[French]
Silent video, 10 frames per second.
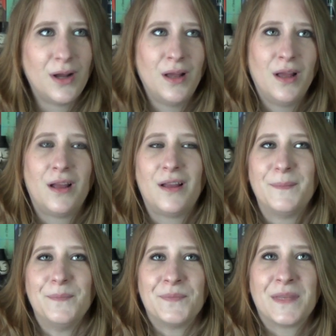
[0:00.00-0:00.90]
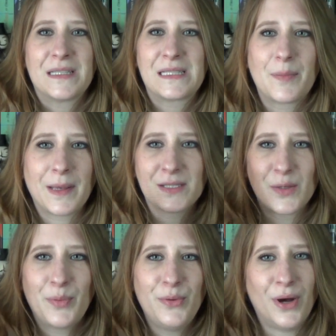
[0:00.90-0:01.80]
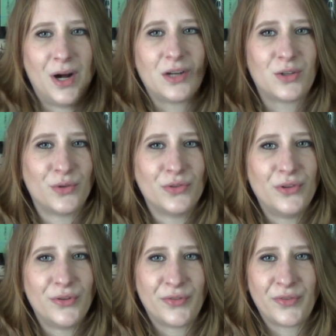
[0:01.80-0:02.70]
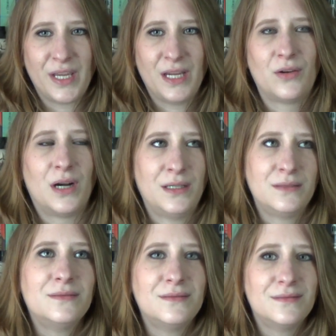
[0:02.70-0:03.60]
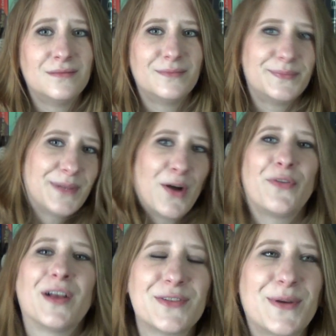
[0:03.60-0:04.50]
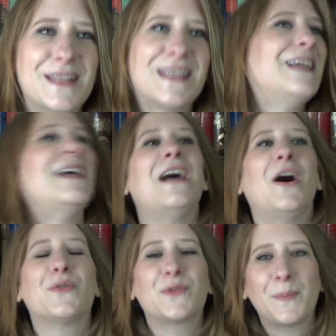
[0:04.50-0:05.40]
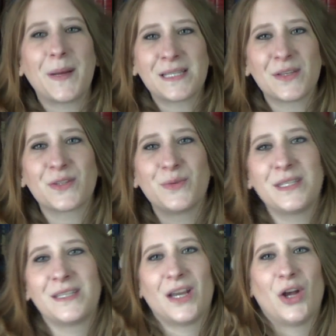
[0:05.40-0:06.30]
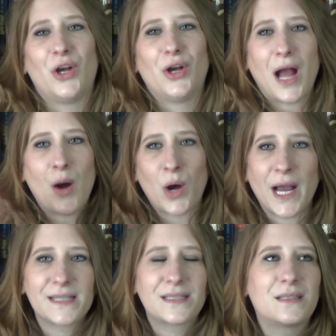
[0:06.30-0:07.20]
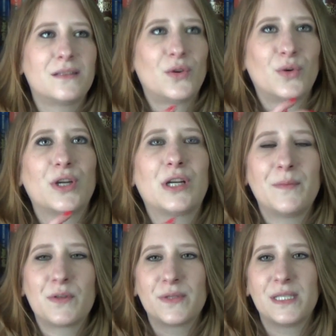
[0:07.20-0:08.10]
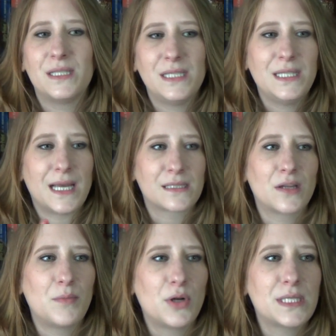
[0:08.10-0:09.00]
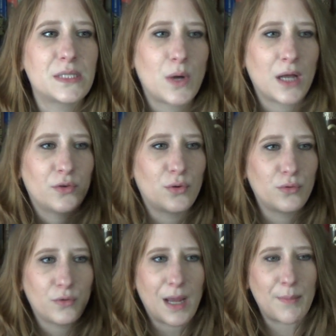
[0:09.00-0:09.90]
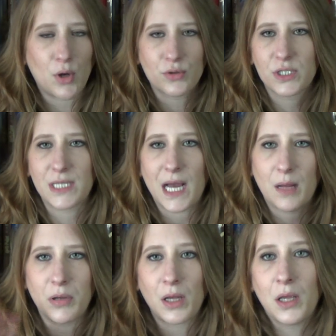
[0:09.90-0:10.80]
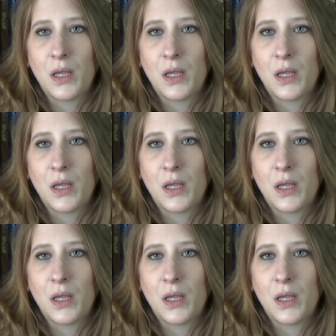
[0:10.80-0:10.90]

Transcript: Euh. C'est presque plus un conte de fées, quoi. Enfin, soit. On se passe ensuite euh, au reste. Donc, comme je vous ai dit, il y a seulement l'histoire de, la branche d'arbre